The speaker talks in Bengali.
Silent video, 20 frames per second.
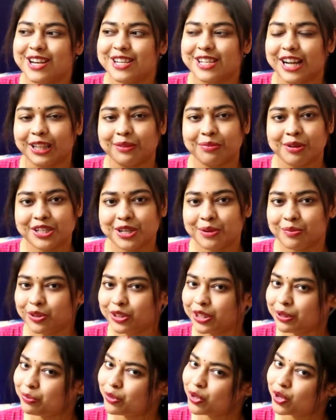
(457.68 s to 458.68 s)
সাত মাসের মধ্যে
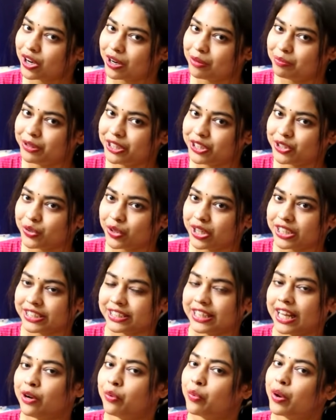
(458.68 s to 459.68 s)
মধ্যে পুরো কমপ্লিট করেছি
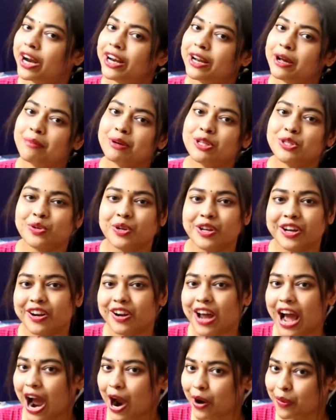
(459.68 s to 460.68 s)
তাহলে ওখানে আমার চলে
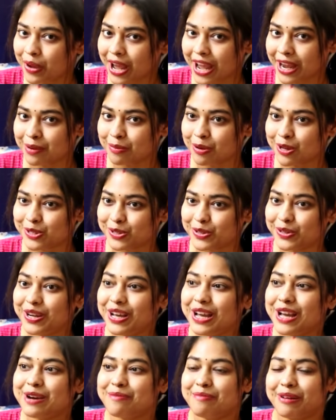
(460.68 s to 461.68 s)
গেল আরও এক বছর
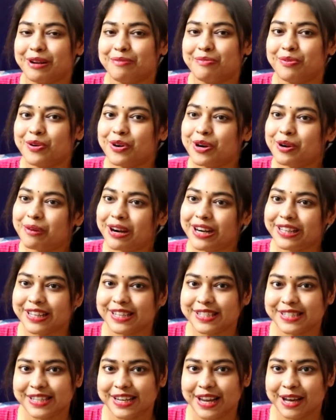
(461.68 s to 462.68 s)
মানে পুরনো বাড়িতে
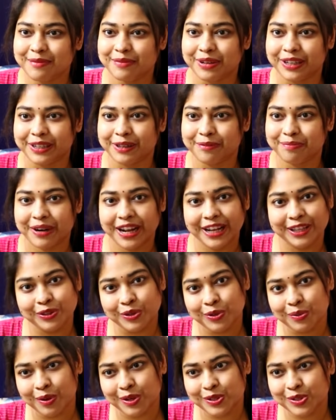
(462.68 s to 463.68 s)
ছিলাম প্রায়
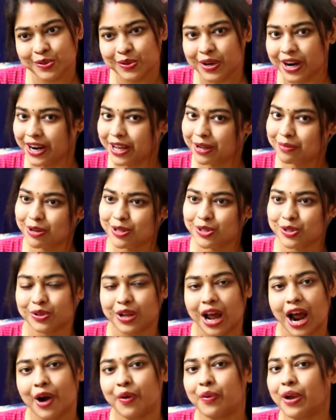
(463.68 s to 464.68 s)
দু বছর আড়াই বছর
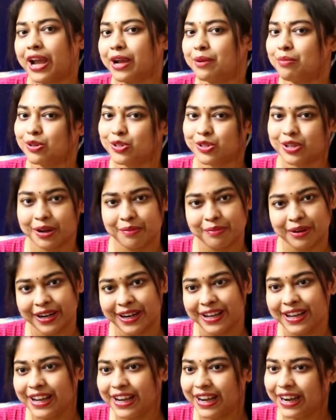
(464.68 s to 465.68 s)
আরও এক বছর আমার
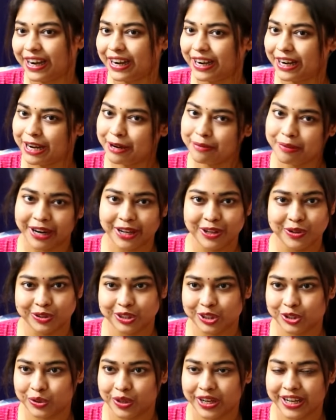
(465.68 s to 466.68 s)
এই বাড়ি
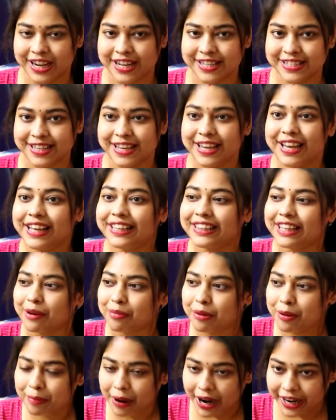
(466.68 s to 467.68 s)
করতে চলে গেছে
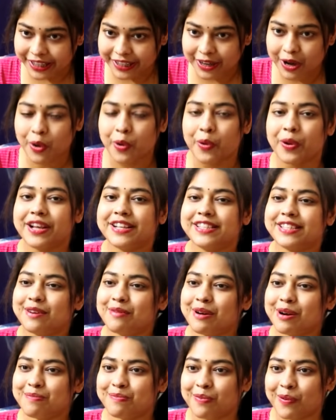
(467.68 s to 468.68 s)
তারপর বাড়িটা হয়ে
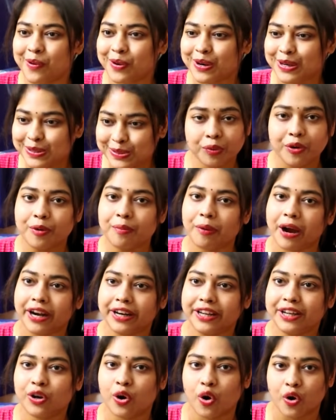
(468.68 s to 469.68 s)
যাওয়ার পর পুরো
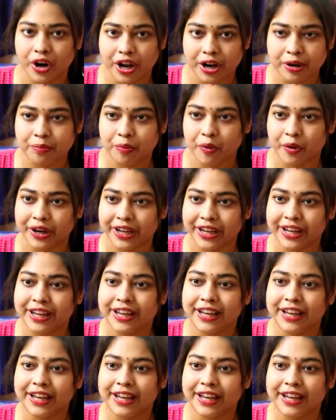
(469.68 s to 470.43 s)
বাড়ি করার পরে